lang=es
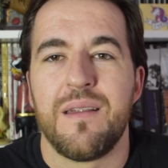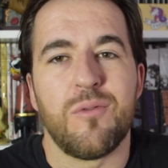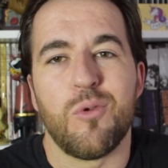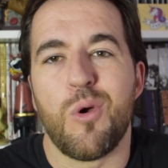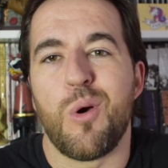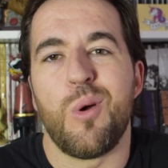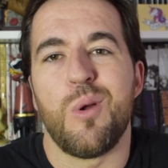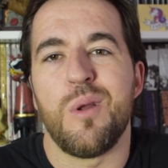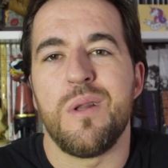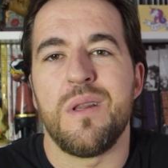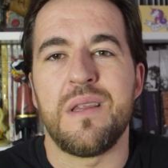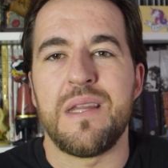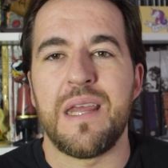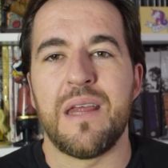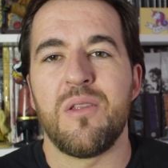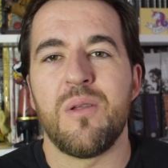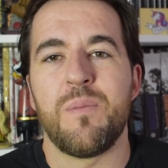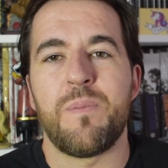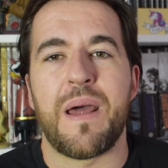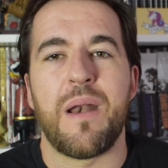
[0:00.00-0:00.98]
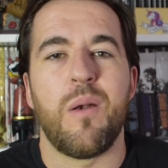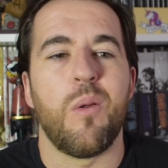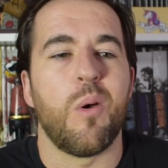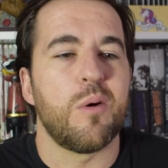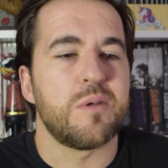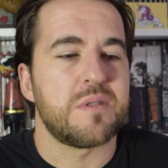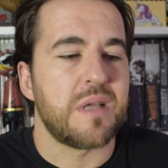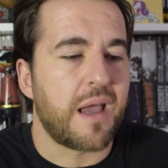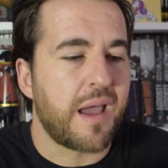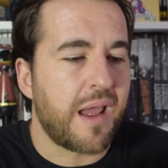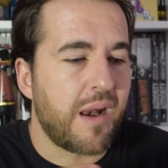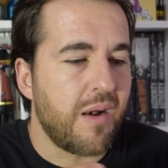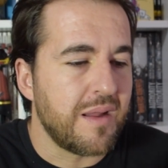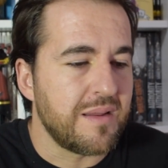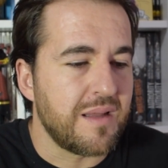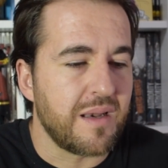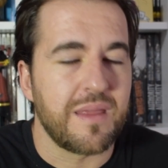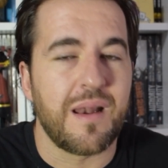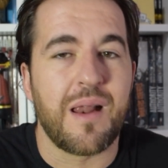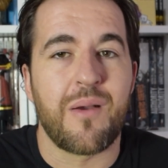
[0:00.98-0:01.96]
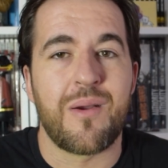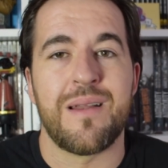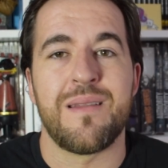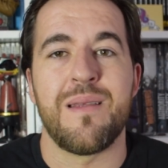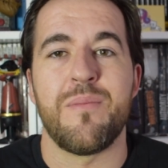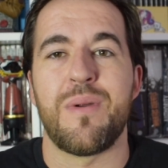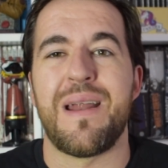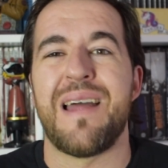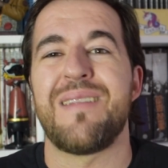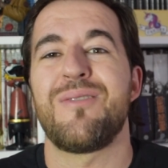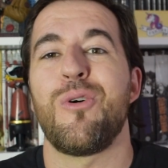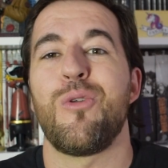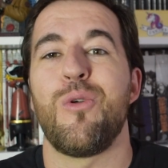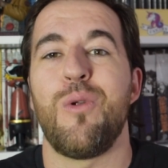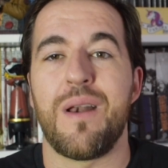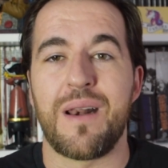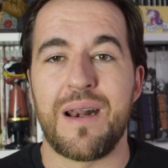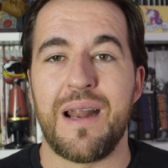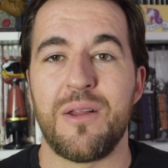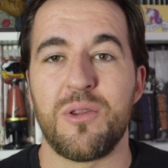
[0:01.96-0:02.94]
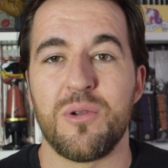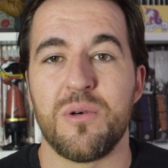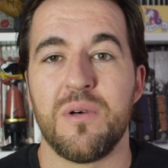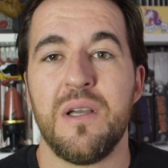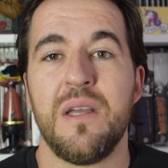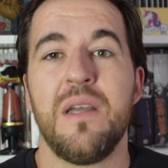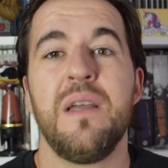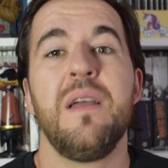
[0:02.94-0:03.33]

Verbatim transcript: No lo entiendo para luego sacarlo a la tercera o cuarta temporada todo el rato.